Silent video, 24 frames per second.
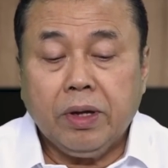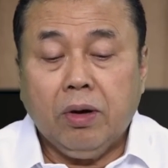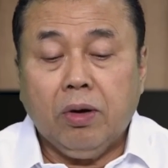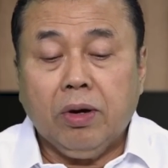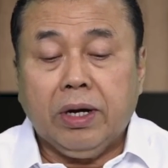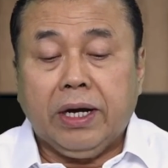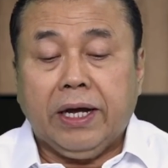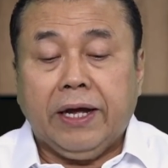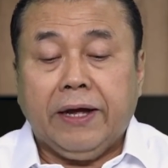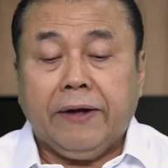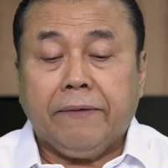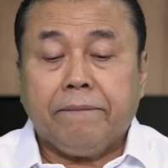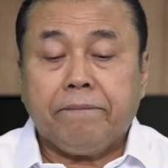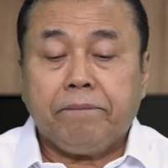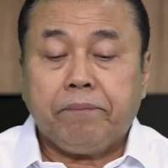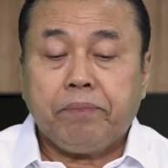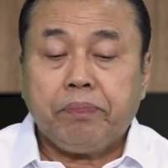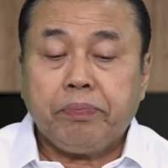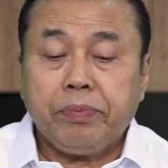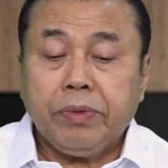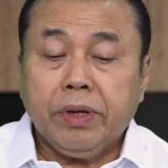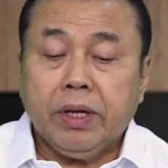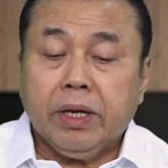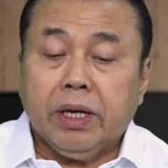Oke,
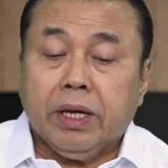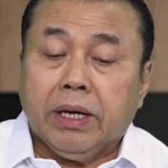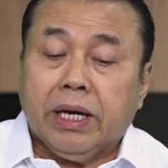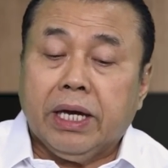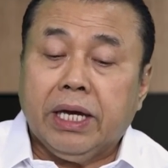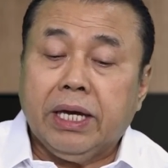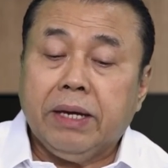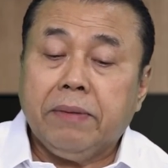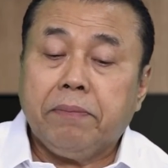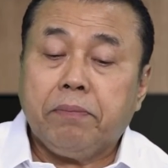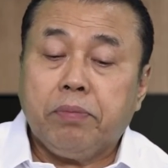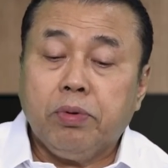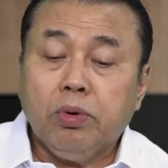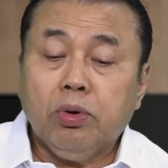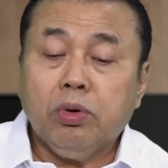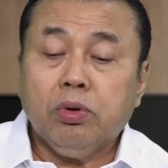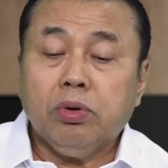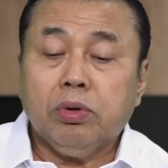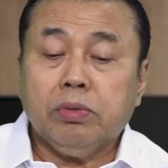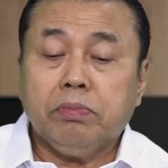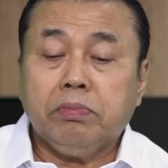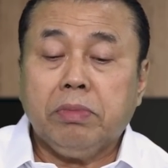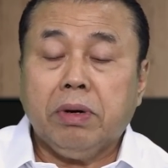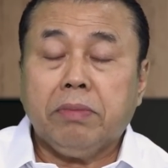
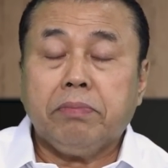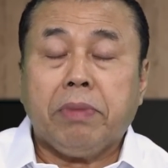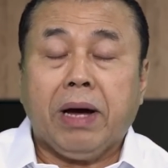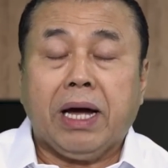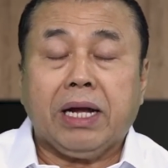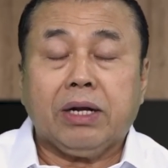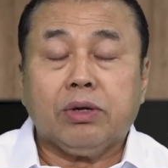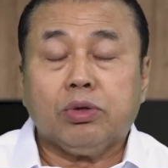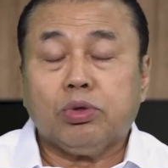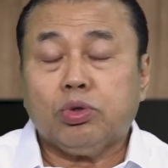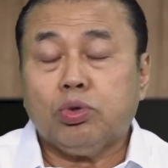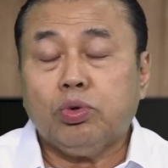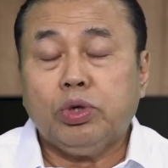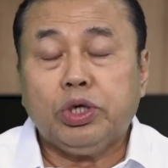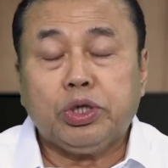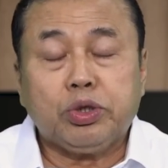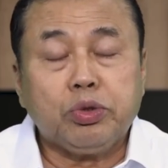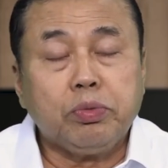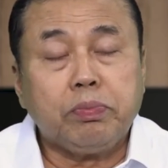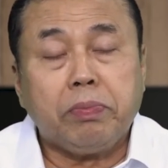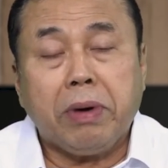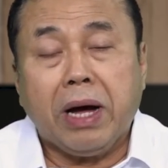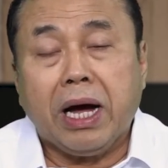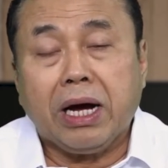ibu membantu
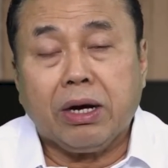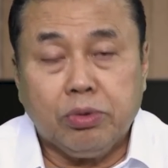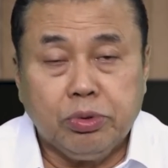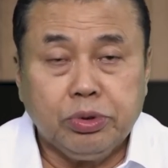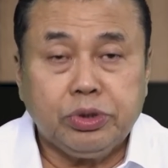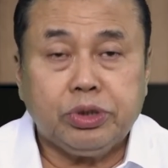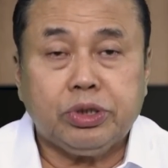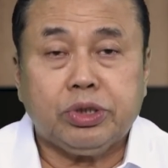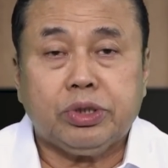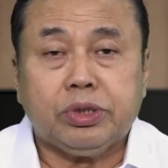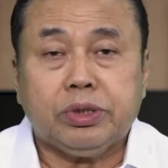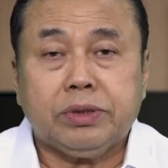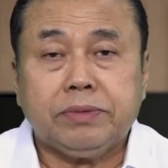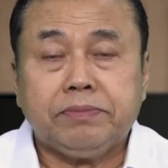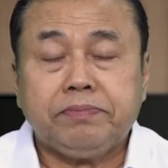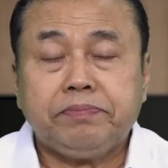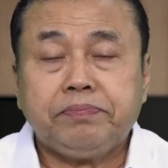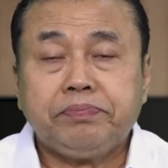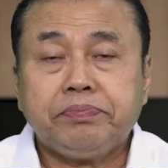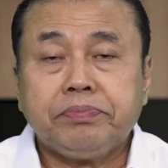itu bagus.